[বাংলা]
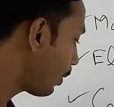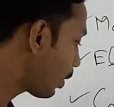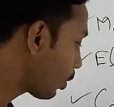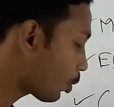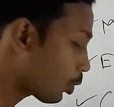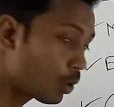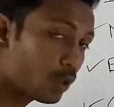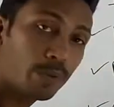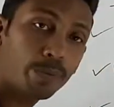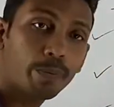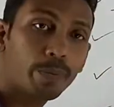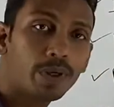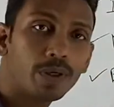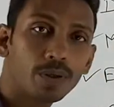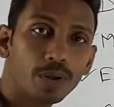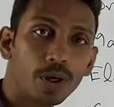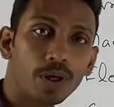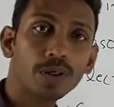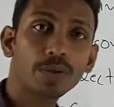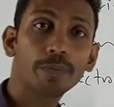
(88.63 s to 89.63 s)
বা রোড
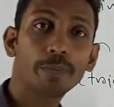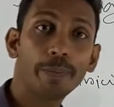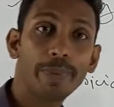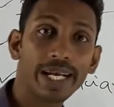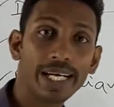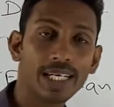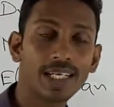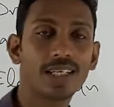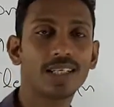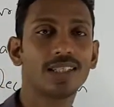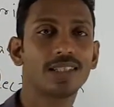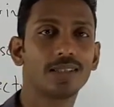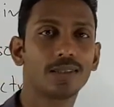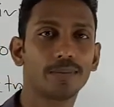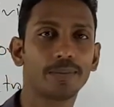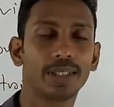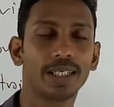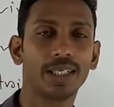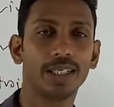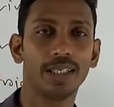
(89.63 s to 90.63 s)
রড বেন্ডার
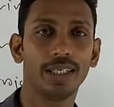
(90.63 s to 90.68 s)
হিসাবে